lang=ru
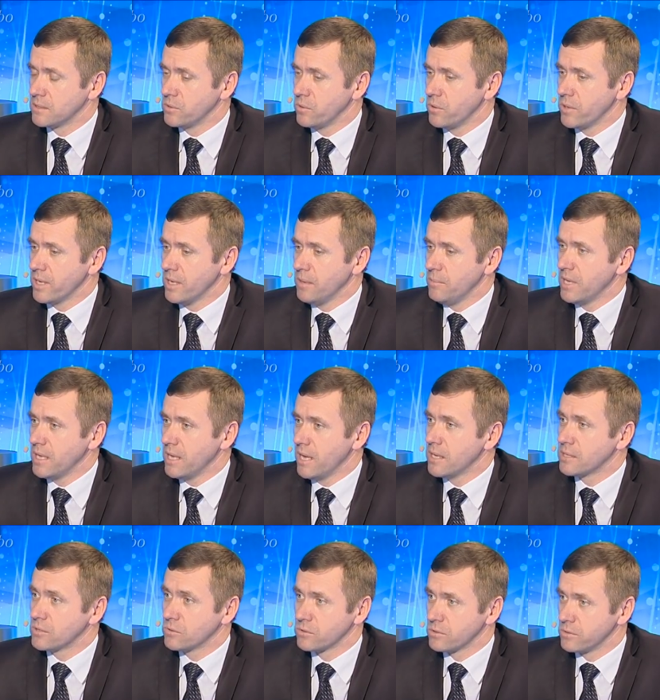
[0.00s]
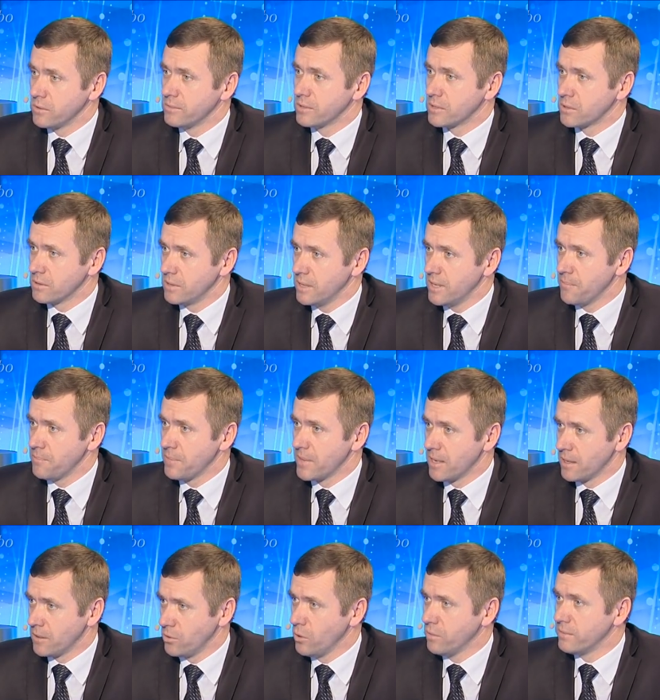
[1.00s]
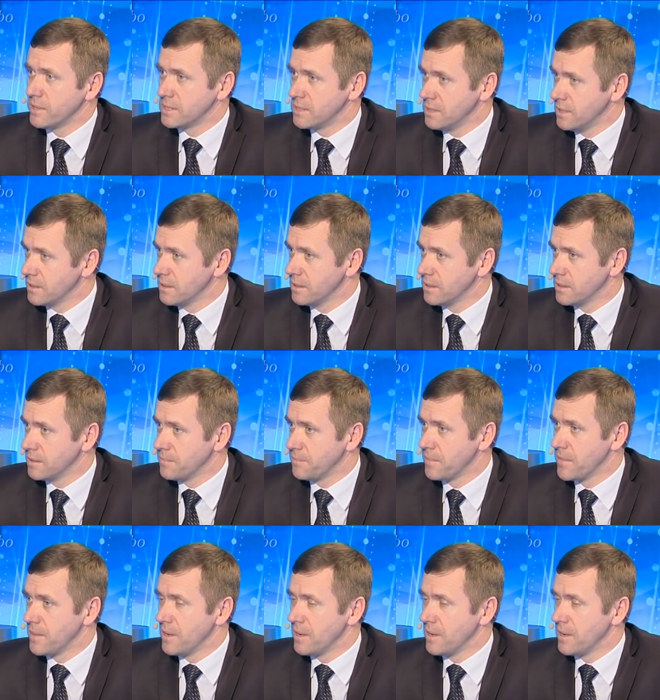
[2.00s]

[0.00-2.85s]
но и меняются условия труда, новая техника,